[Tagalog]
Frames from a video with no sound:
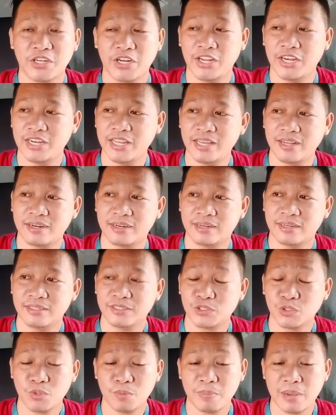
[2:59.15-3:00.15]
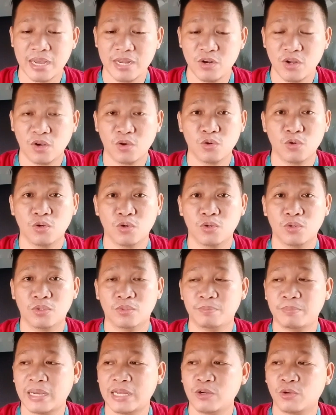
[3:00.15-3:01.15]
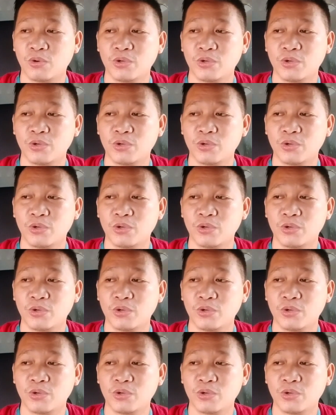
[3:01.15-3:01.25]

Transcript: trailer. So, paano ko, paano